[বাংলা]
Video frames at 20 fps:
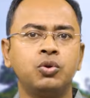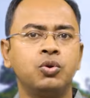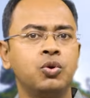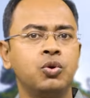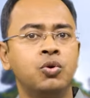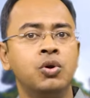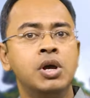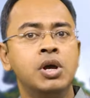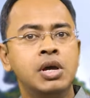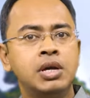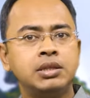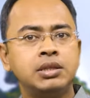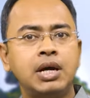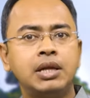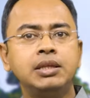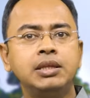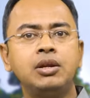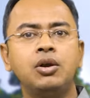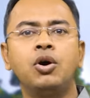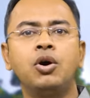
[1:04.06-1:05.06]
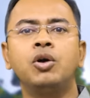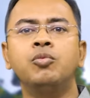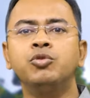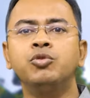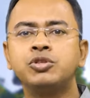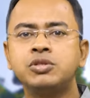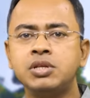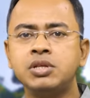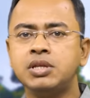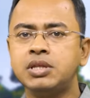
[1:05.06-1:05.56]
গ্রহ তাদের
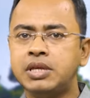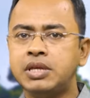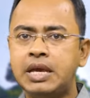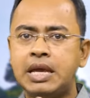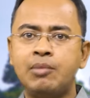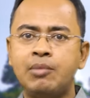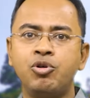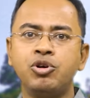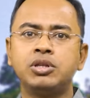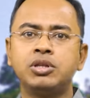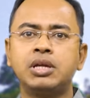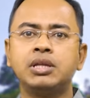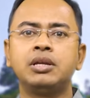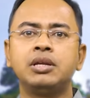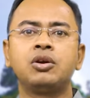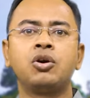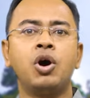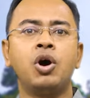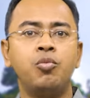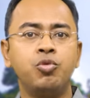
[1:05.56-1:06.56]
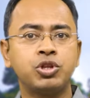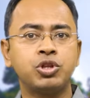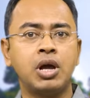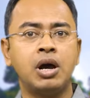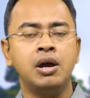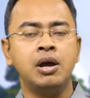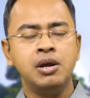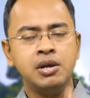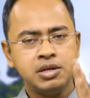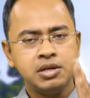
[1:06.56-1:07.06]
অবস্থিতি এবং তাদের ক্ষমতা
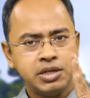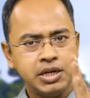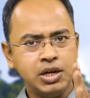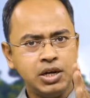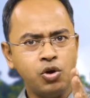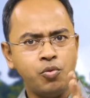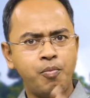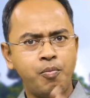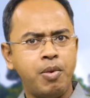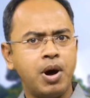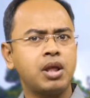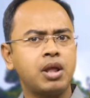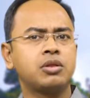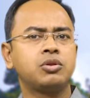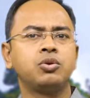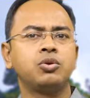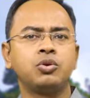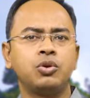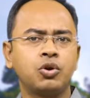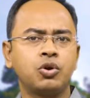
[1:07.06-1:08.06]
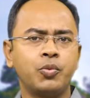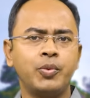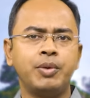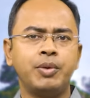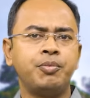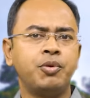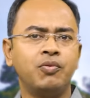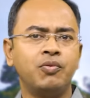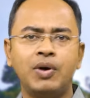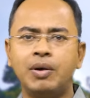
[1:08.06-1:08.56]
সেটাও মারাত্মক রকমের
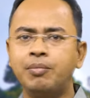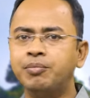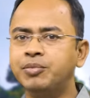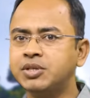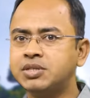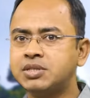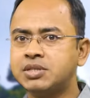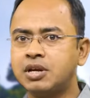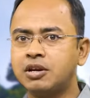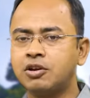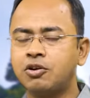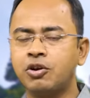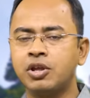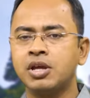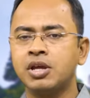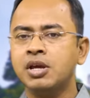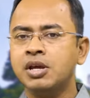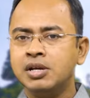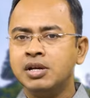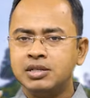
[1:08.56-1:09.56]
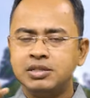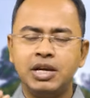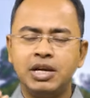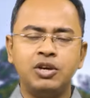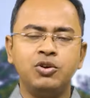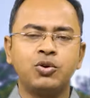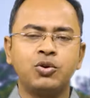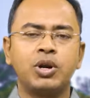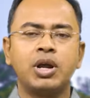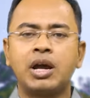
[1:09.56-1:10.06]
প্রভাব বিস্তার করে যাই
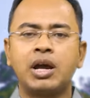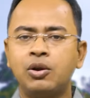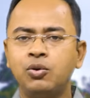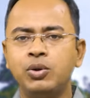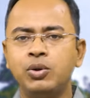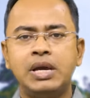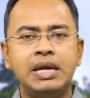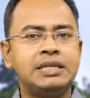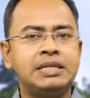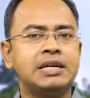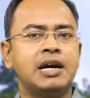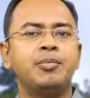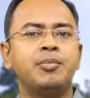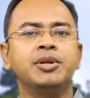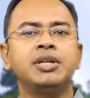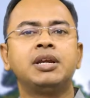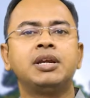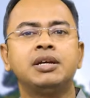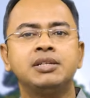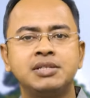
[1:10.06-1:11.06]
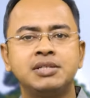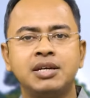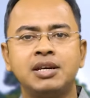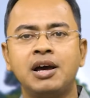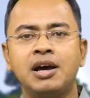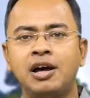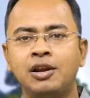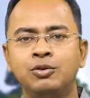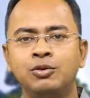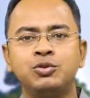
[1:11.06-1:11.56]
হোক না কেন এটা আমাদের আজকের
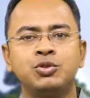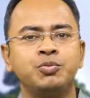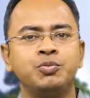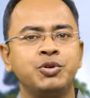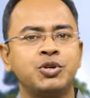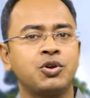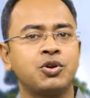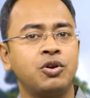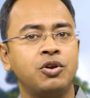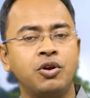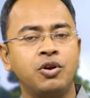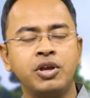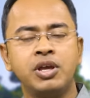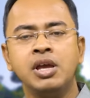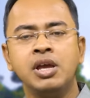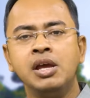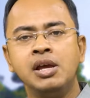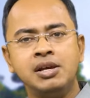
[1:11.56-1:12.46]
আলোচ্য বিষয় নয়